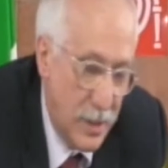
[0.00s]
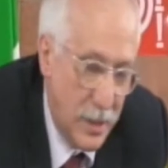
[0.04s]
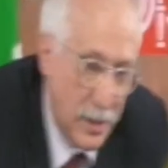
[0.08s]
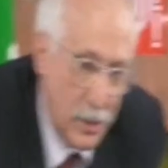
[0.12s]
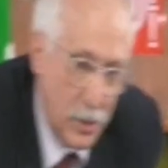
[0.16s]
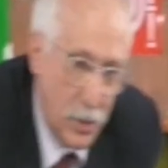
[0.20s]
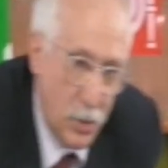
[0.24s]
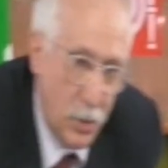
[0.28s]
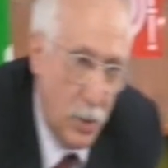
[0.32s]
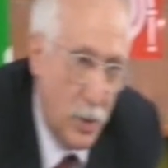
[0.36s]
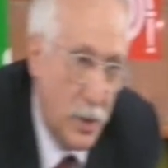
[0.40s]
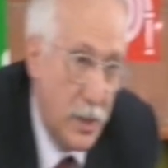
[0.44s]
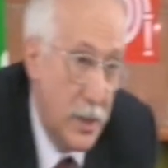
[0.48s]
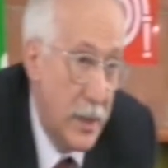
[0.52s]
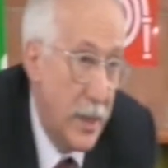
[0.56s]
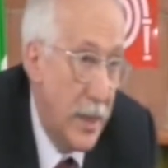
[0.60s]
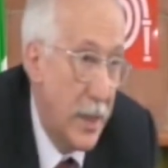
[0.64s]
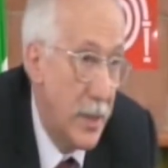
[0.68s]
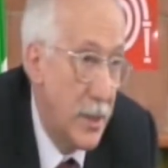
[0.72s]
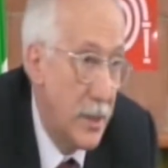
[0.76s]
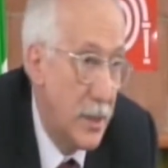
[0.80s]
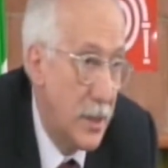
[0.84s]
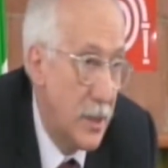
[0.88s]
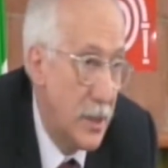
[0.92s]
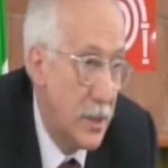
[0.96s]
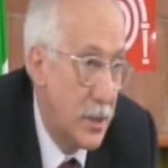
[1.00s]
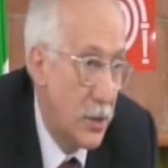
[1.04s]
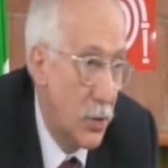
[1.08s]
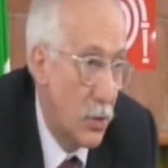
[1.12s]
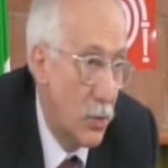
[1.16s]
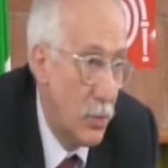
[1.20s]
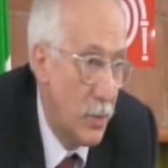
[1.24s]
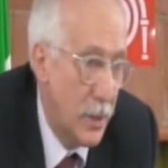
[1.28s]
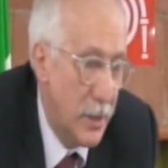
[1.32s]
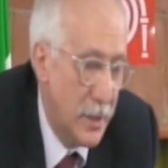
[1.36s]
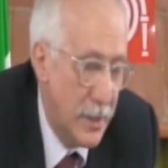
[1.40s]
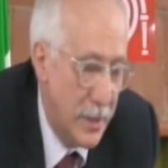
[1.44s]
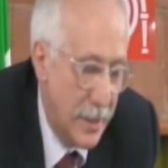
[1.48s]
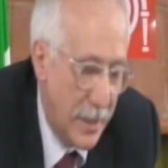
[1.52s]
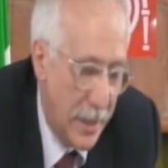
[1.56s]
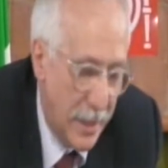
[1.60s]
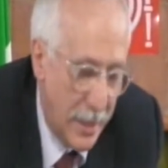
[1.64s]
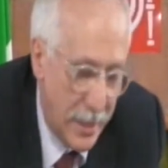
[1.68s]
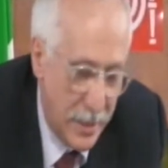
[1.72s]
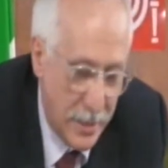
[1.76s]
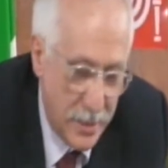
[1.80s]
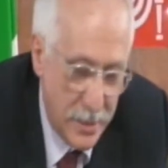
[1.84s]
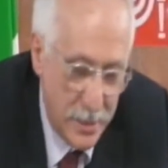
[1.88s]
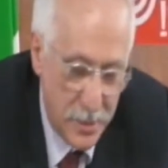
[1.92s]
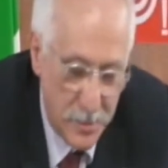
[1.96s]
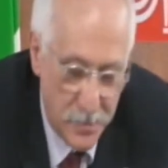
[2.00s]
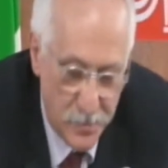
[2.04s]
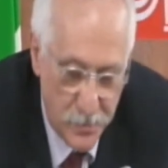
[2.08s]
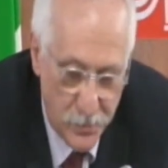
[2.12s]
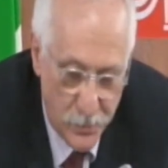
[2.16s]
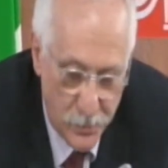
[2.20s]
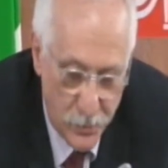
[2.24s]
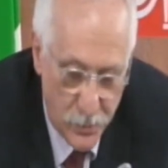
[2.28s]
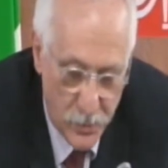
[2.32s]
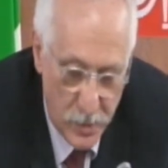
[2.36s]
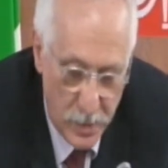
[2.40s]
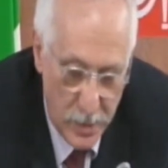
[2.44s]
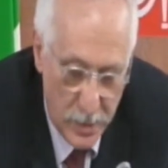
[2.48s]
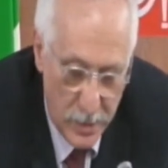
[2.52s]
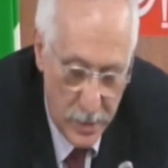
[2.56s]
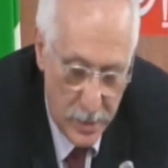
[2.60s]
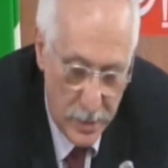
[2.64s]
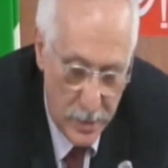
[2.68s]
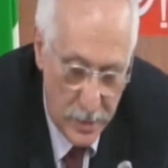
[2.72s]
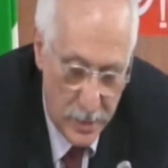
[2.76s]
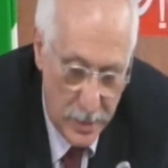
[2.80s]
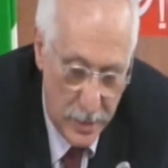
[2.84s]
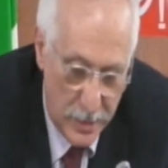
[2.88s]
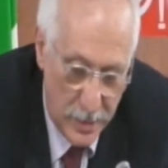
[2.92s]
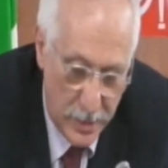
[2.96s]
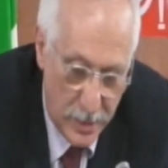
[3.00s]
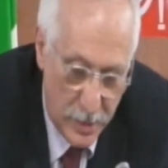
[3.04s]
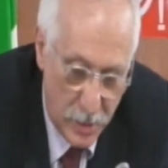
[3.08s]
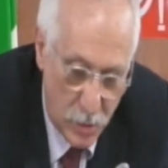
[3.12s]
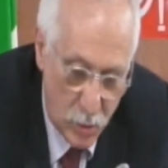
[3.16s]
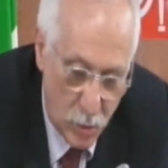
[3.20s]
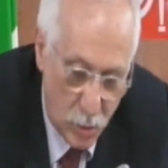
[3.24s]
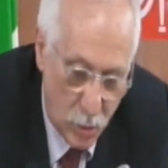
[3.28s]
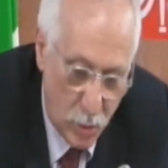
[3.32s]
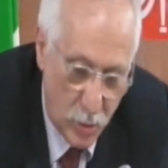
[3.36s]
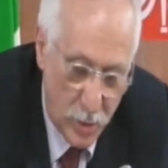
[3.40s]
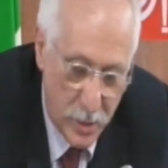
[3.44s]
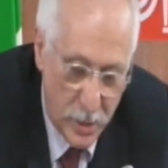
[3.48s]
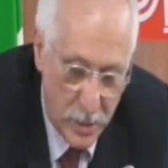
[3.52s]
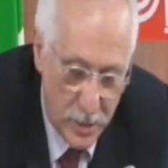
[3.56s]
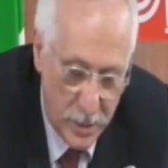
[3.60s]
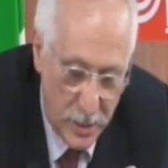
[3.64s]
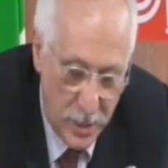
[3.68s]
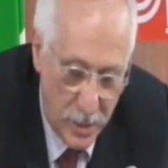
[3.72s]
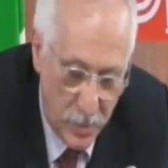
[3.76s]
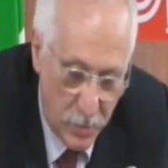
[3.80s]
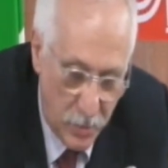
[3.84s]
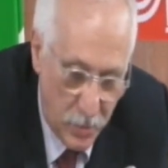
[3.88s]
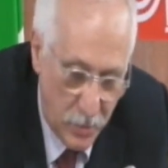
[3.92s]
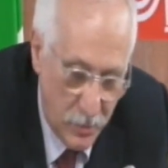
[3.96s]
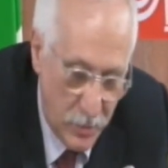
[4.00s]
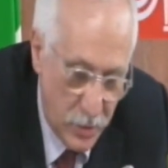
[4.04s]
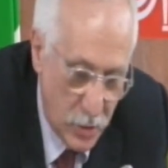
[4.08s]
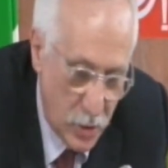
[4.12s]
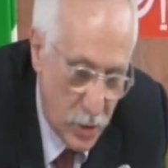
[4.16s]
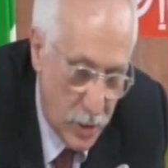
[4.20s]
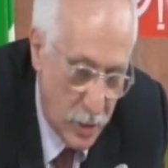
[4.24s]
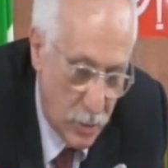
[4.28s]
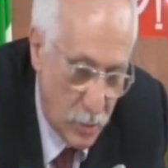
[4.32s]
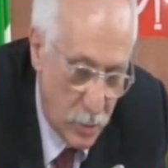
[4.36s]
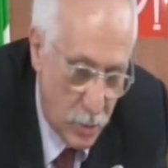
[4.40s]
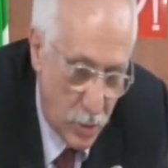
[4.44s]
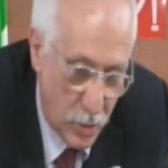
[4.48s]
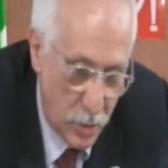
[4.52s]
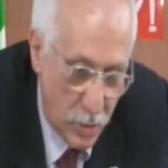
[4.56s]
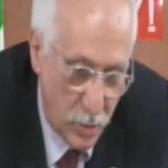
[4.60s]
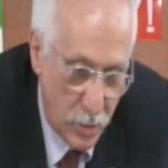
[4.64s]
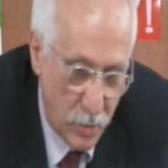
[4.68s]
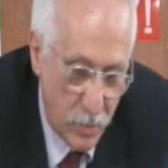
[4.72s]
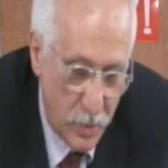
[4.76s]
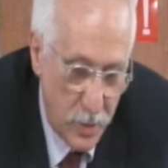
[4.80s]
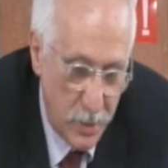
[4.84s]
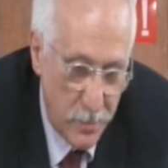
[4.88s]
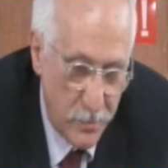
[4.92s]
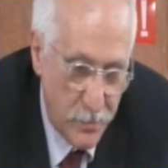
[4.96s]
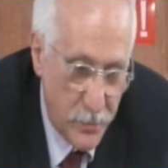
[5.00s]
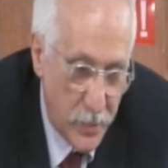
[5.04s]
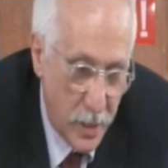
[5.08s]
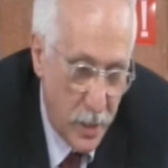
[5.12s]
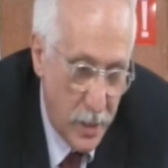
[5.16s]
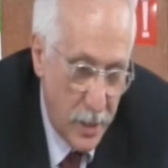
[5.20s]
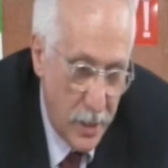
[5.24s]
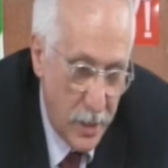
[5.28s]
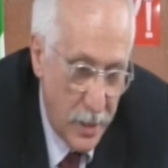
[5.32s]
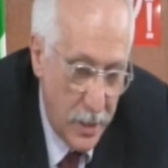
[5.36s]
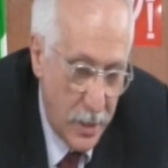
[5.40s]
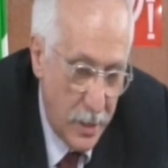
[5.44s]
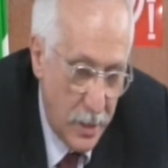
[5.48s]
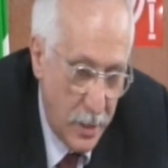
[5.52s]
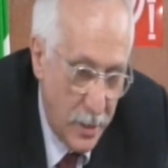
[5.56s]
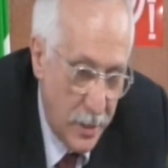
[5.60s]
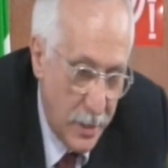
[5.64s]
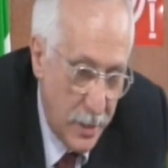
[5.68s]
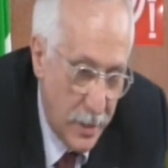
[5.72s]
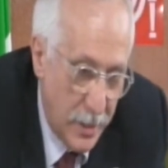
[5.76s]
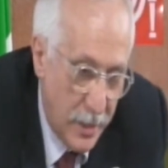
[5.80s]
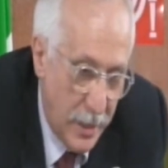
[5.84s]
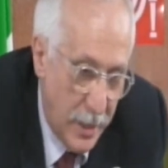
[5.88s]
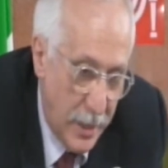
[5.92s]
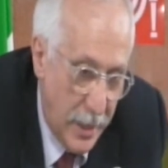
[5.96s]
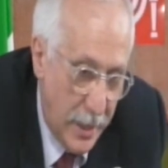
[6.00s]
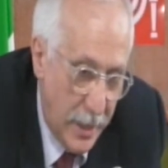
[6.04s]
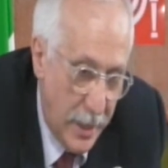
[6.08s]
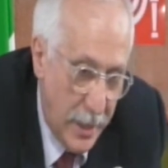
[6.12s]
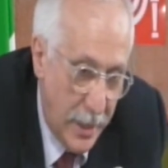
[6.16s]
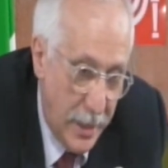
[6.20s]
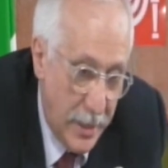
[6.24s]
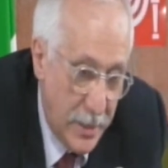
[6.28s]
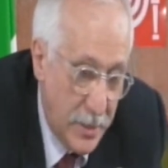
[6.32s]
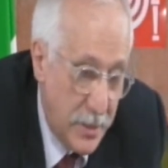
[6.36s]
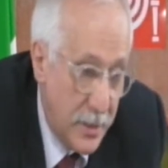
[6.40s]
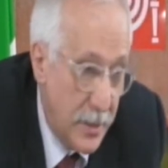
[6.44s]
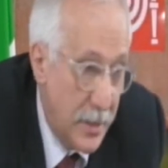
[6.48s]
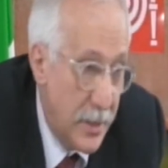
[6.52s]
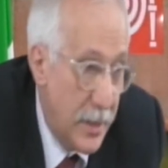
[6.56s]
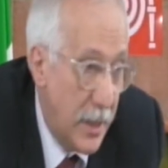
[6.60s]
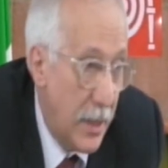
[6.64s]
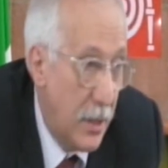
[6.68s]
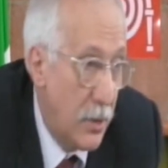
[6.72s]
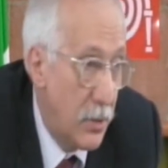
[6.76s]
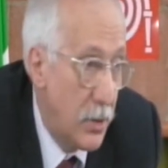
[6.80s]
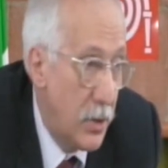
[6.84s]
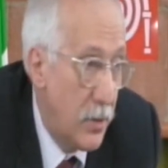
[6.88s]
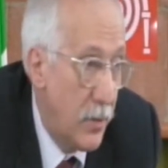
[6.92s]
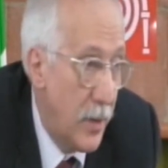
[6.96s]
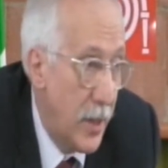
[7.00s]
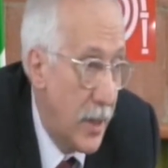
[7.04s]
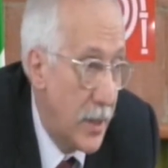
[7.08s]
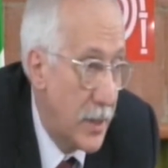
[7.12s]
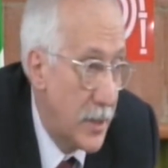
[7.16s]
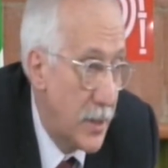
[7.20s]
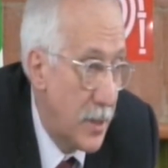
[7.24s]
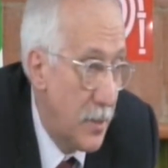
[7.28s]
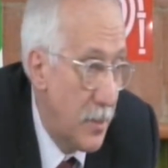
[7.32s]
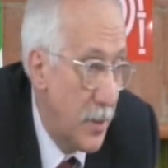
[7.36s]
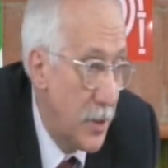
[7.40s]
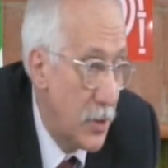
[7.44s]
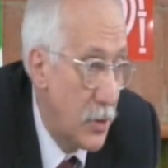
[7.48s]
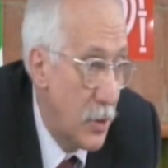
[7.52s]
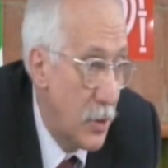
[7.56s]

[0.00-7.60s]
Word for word: direttori di enti strumentali delle regioni e delle province autonome, enti che hanno diverse